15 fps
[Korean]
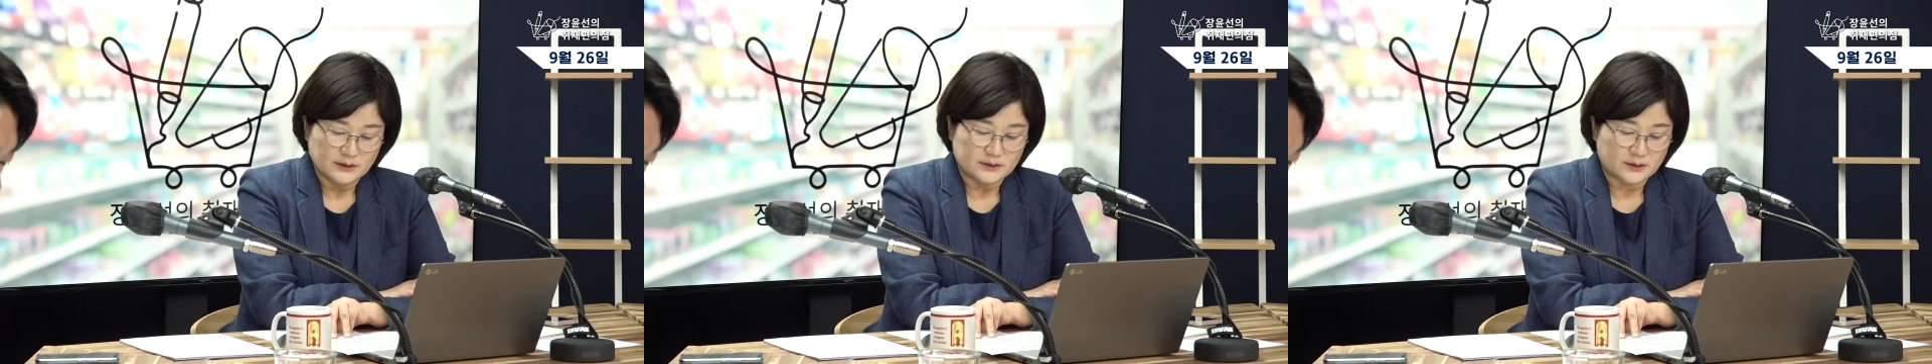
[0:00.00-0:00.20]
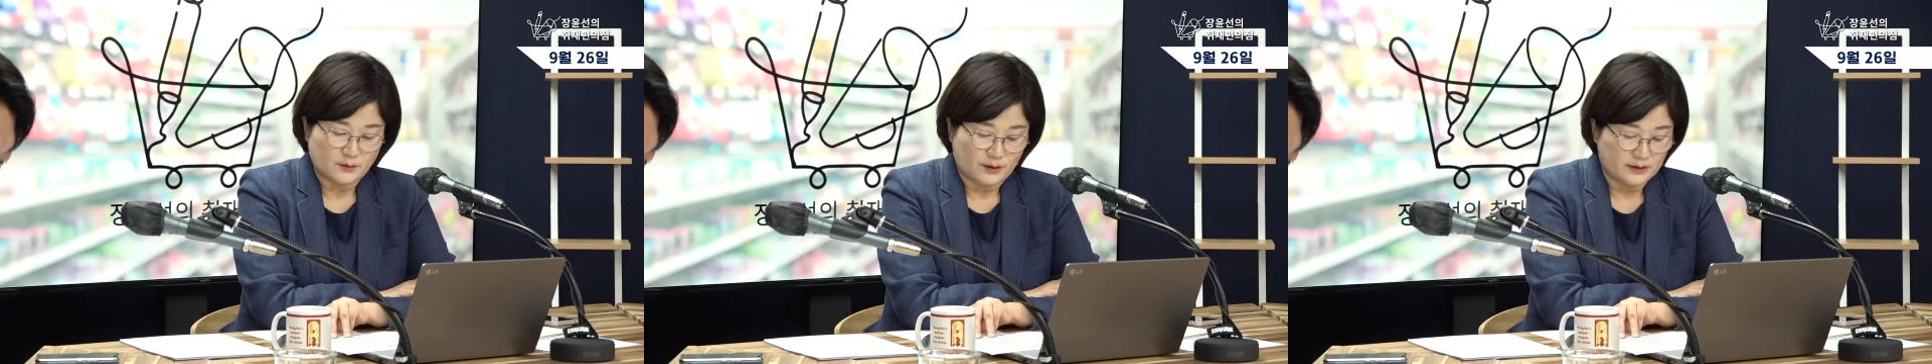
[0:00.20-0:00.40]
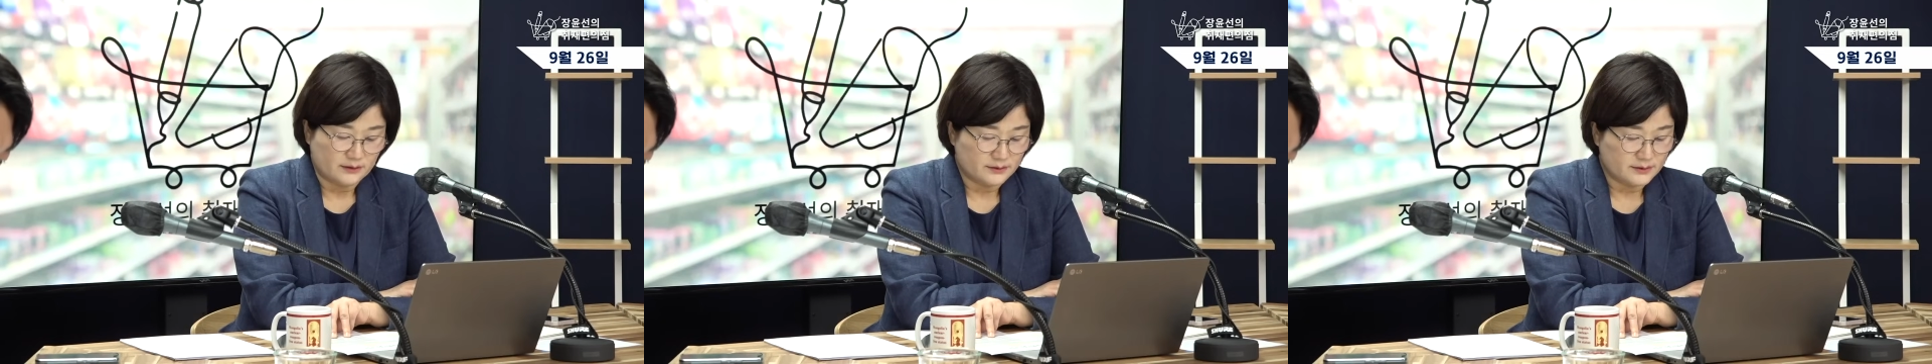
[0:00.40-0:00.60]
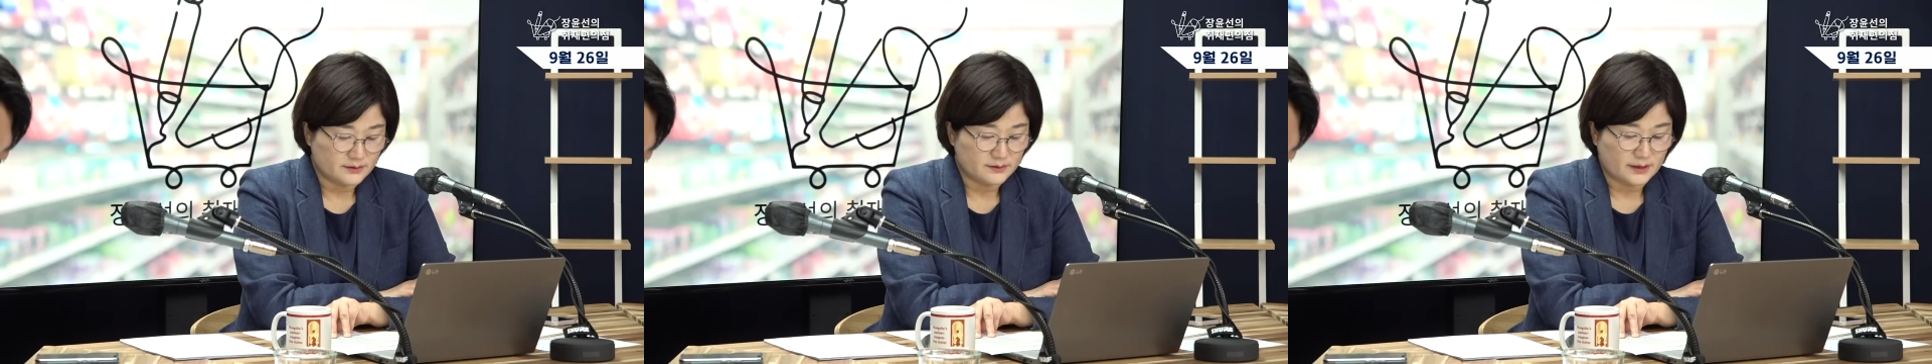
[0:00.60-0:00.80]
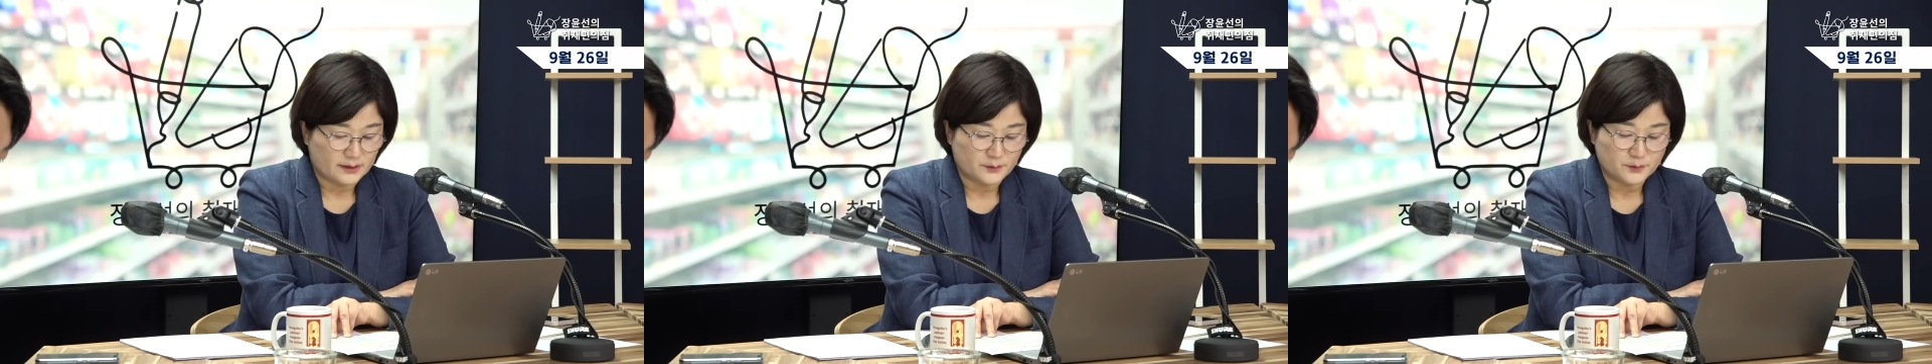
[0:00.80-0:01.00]
이제
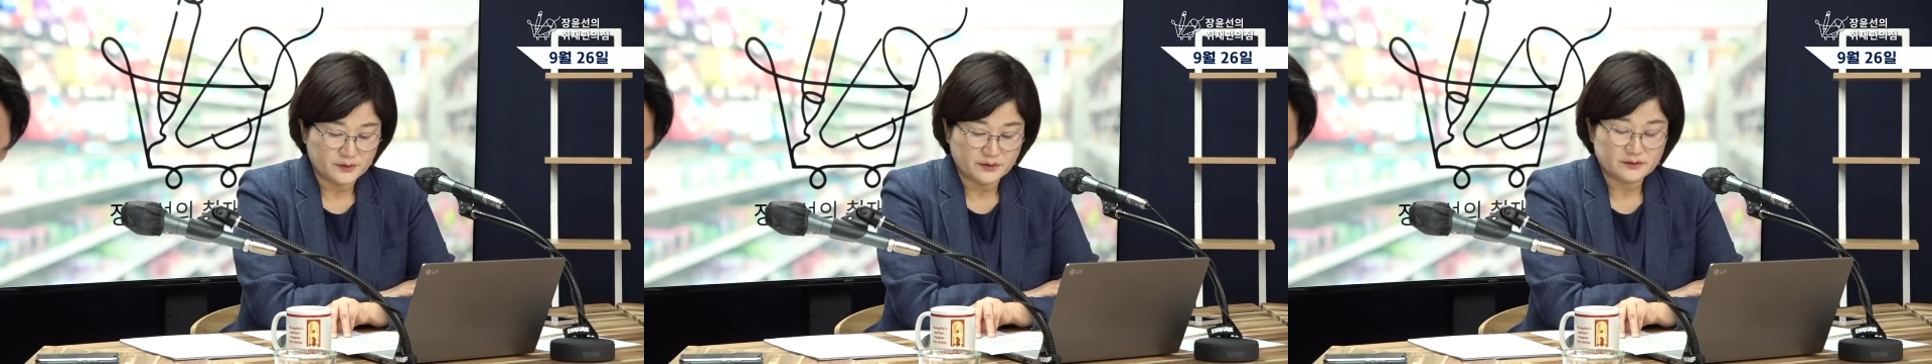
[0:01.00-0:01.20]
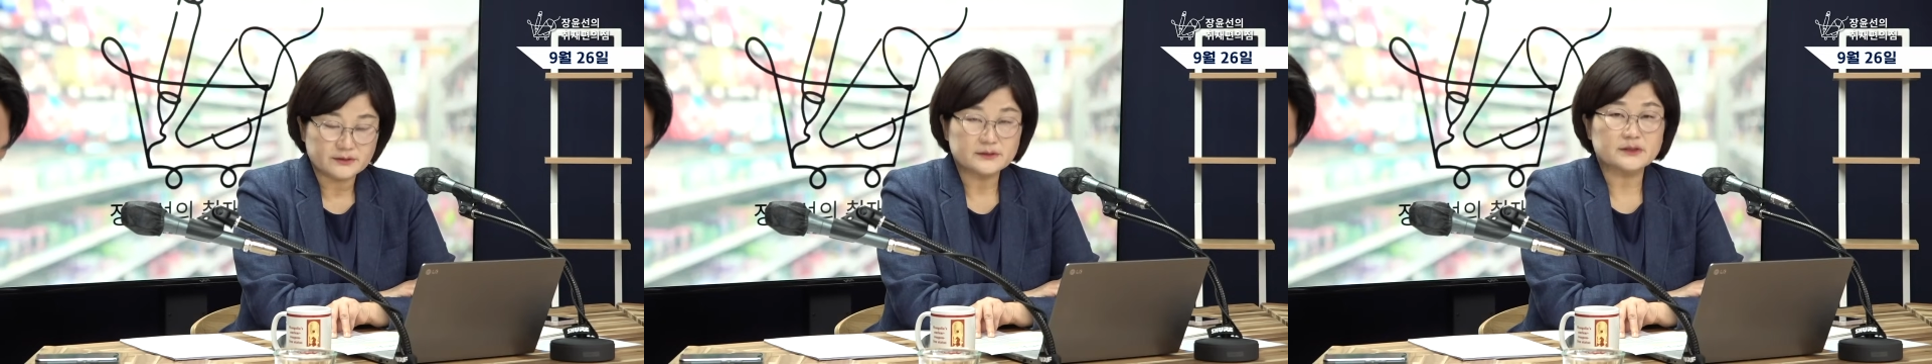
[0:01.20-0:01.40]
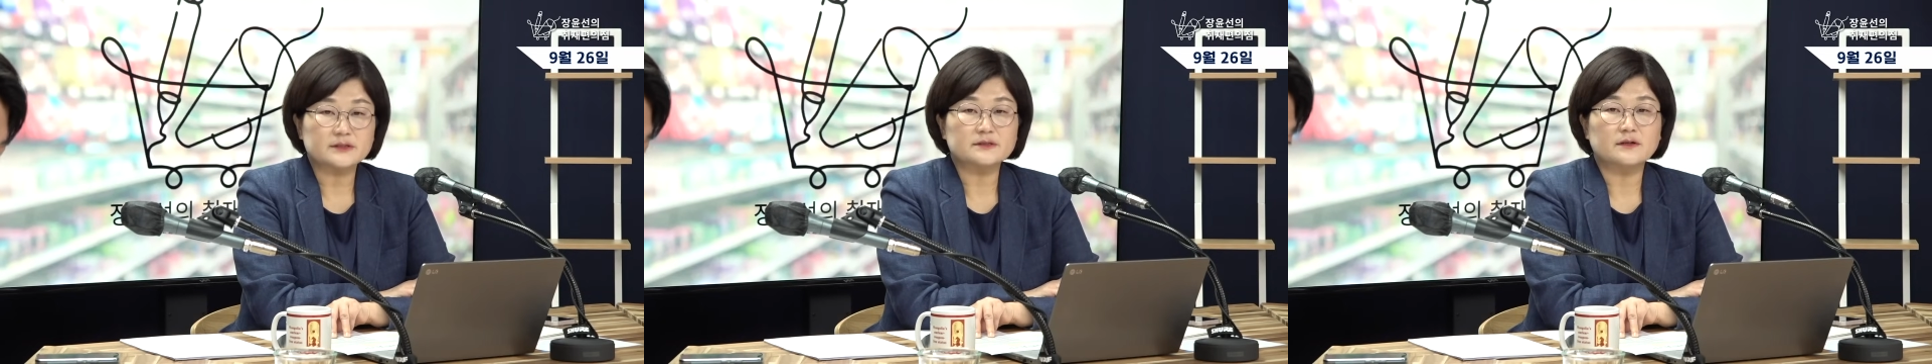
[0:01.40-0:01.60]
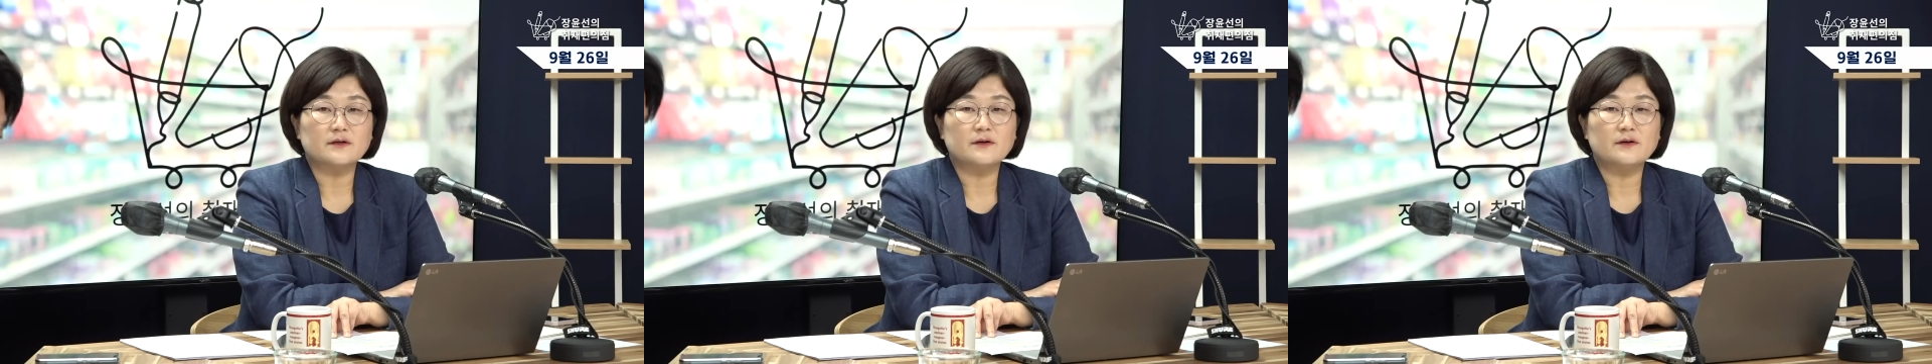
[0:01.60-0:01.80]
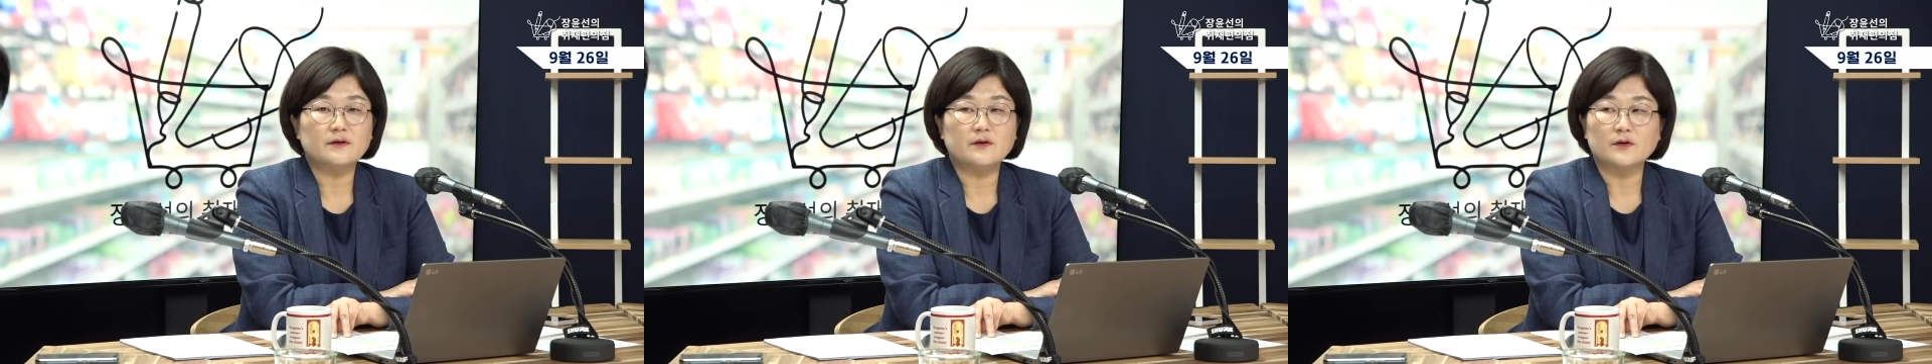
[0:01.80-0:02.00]
관련해서 대통령실에서